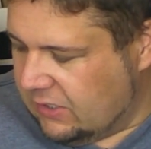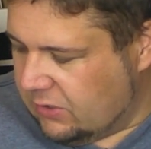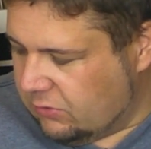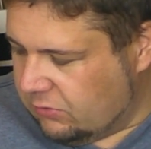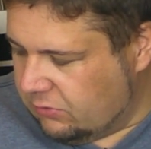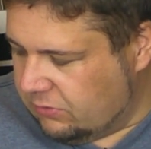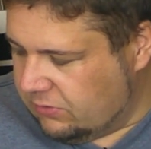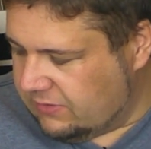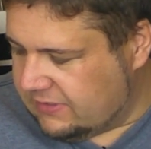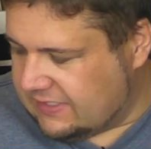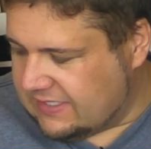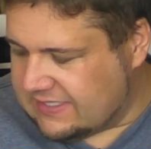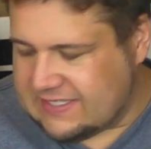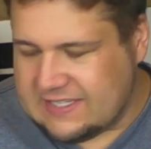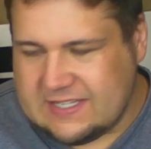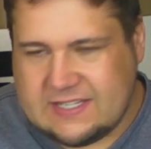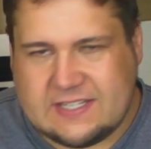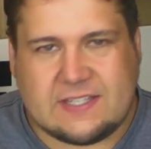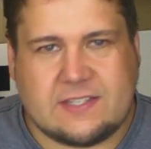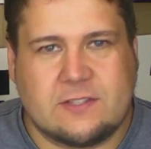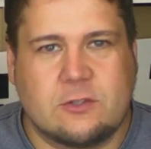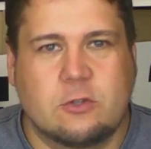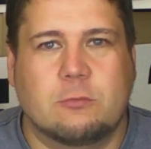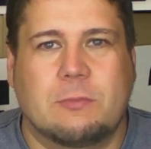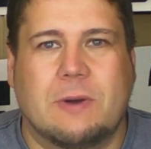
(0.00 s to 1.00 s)
Und das
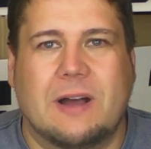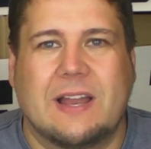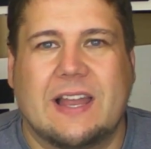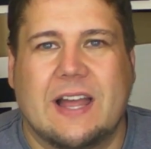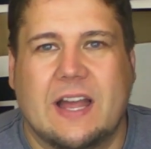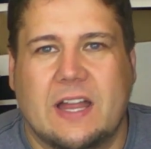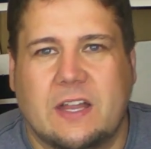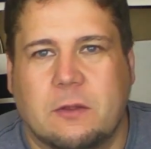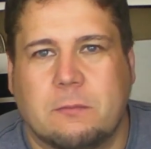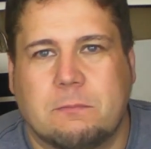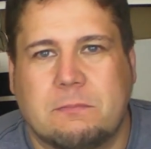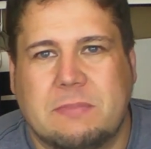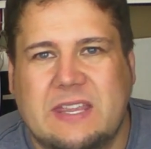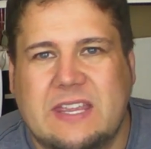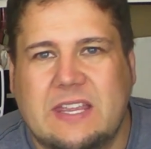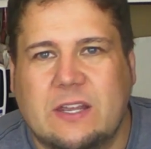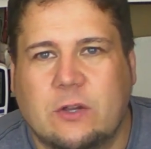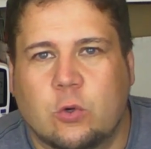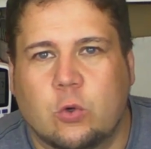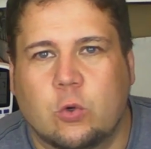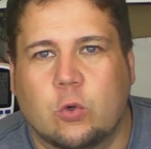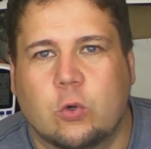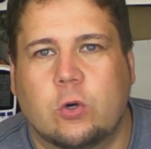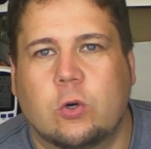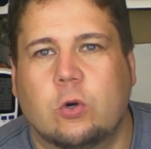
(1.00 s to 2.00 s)
ist nun mal leider
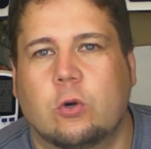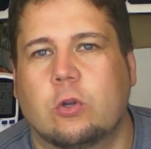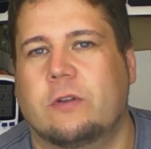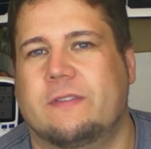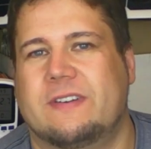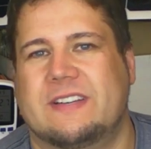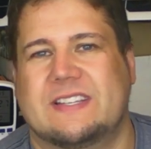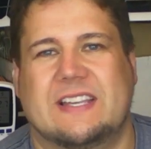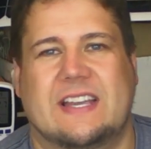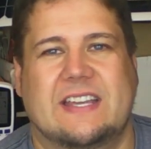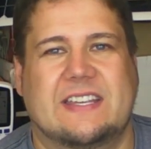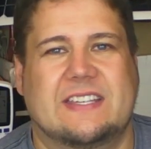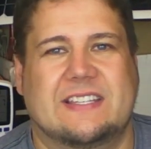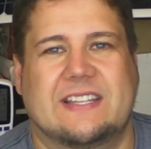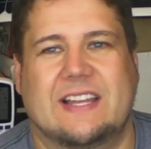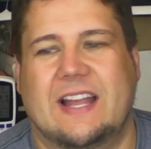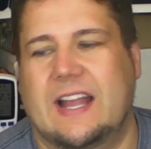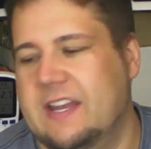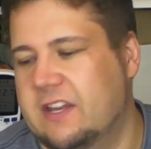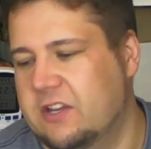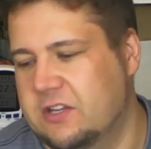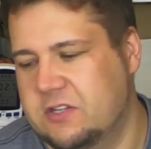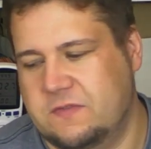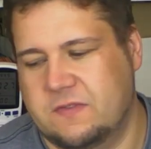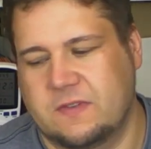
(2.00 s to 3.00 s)
Pico. Oder was heißt
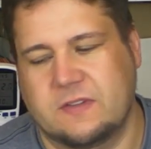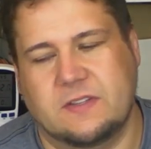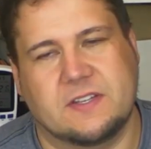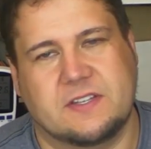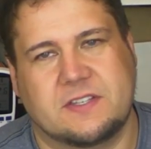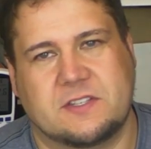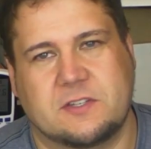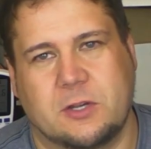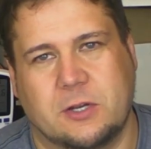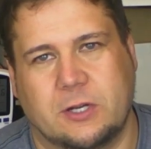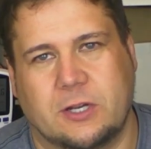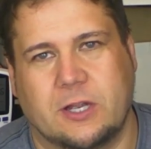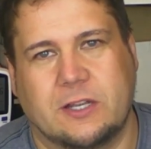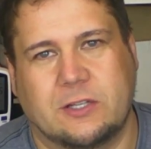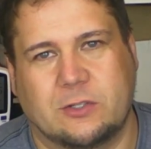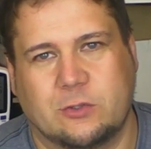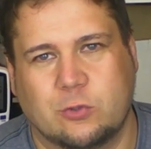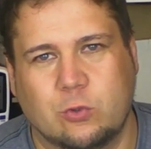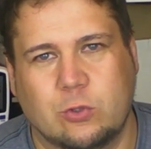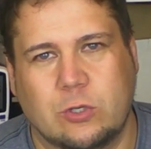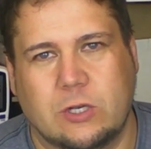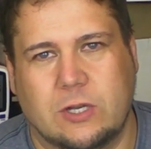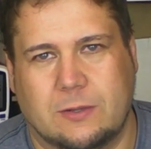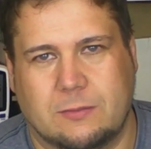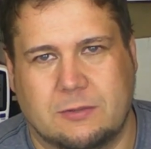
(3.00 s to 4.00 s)
leider? Ich finde das Zeug halt
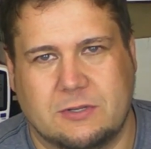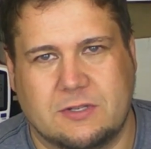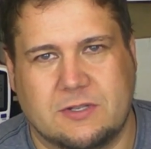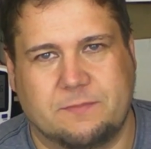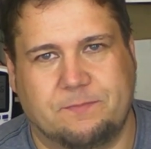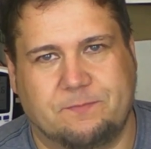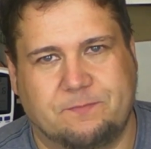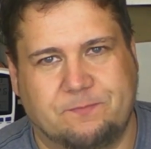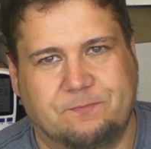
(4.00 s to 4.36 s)
cool, aber